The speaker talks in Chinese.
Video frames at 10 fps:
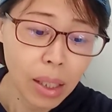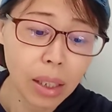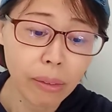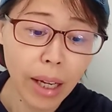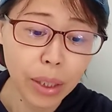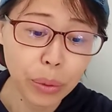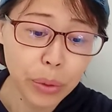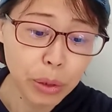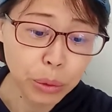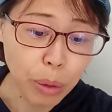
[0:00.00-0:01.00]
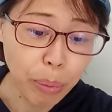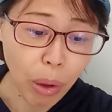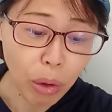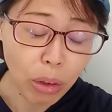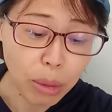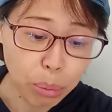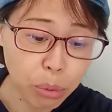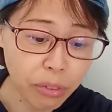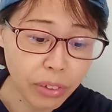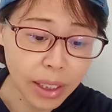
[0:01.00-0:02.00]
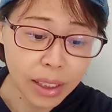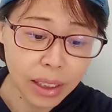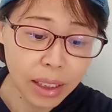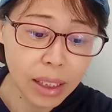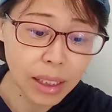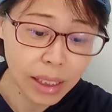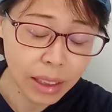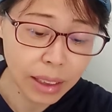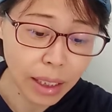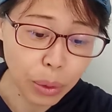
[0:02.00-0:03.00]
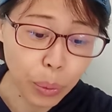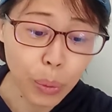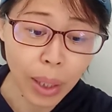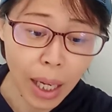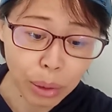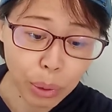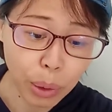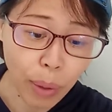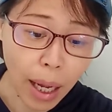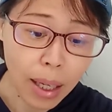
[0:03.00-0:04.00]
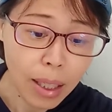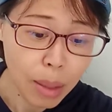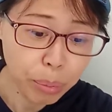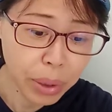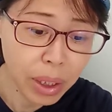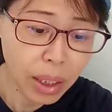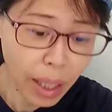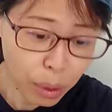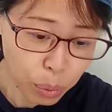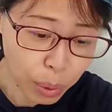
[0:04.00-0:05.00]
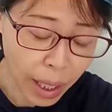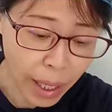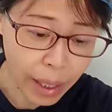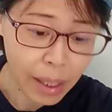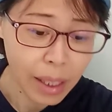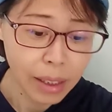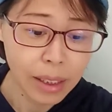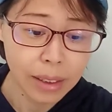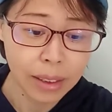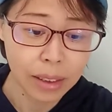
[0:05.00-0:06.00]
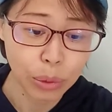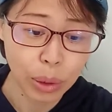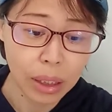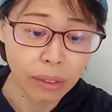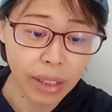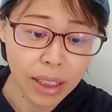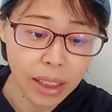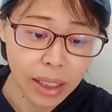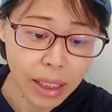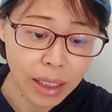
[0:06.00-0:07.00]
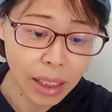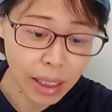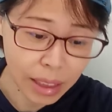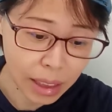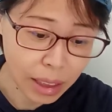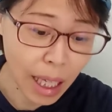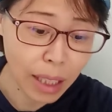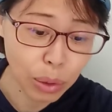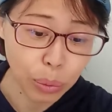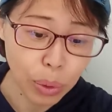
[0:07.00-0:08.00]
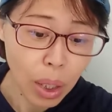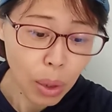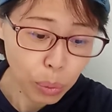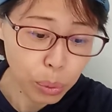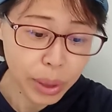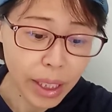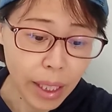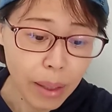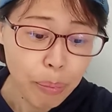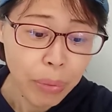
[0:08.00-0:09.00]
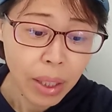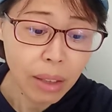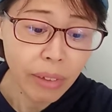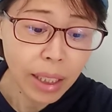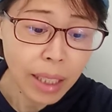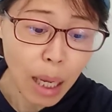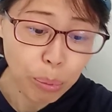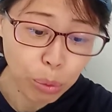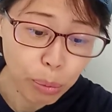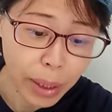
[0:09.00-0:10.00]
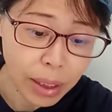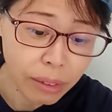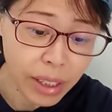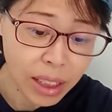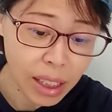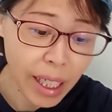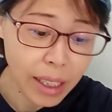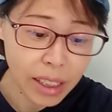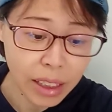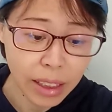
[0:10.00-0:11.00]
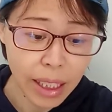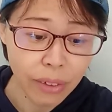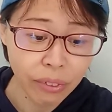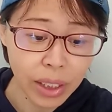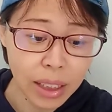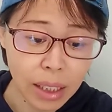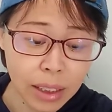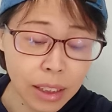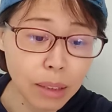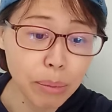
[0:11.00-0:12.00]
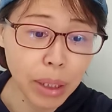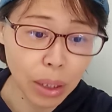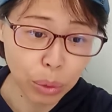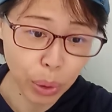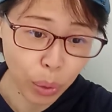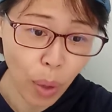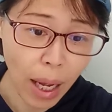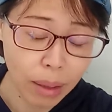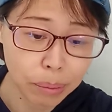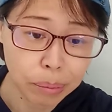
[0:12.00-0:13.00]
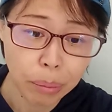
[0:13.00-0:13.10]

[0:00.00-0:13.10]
另外，由于所报告的部分是个人之间的公开对话，不应该公开，因此我认为这引起了极大的误解，因为它不被认为是恋人之间非常私密的对话。